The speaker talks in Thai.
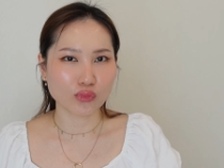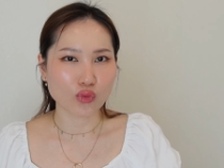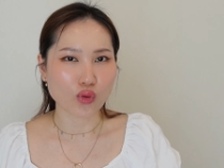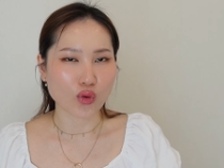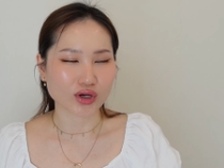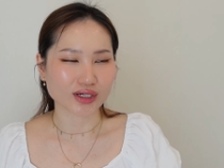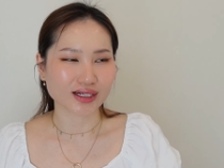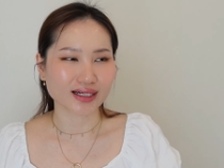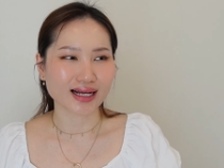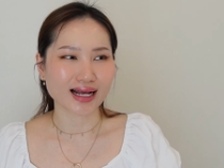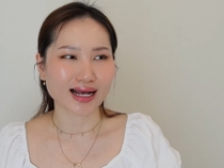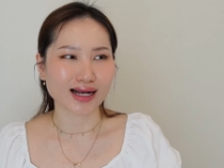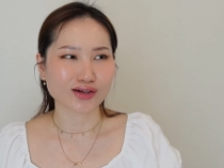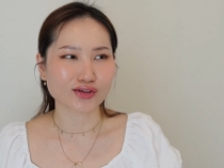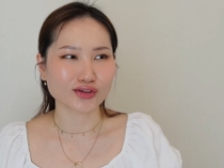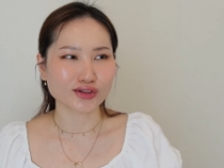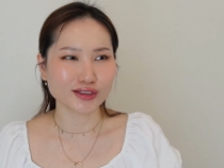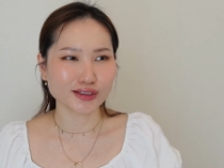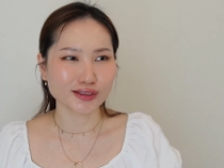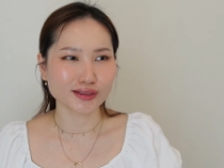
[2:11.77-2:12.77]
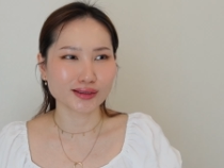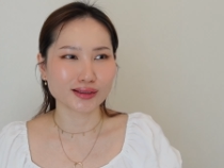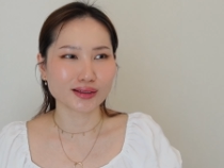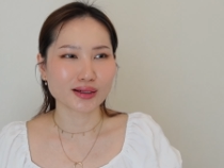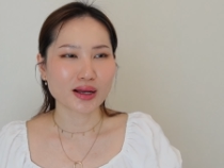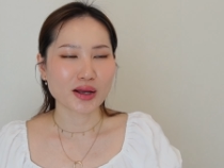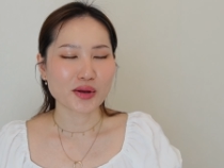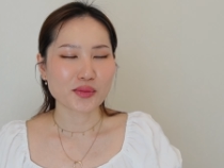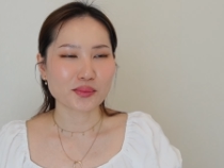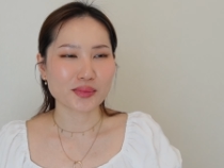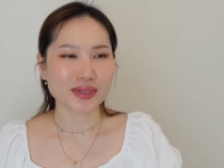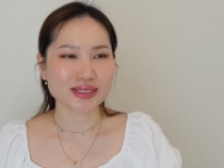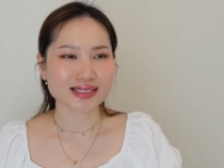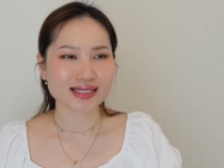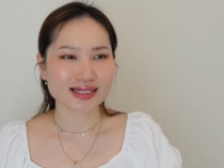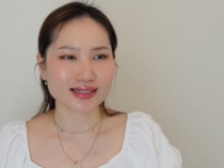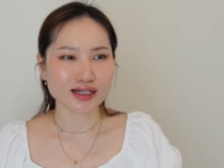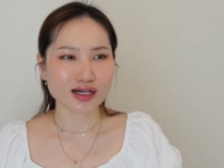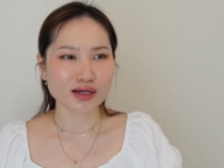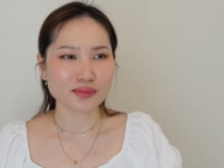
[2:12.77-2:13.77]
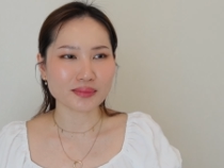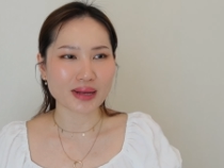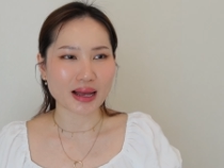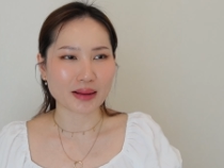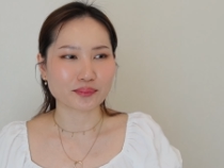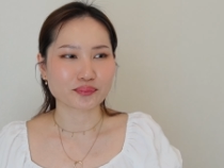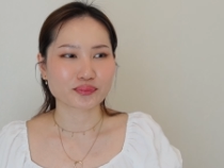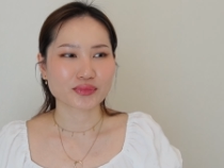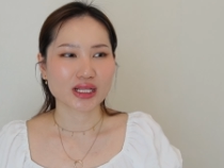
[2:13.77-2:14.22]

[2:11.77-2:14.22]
บวกนะคะก็คือมันจะเริ่มแบบ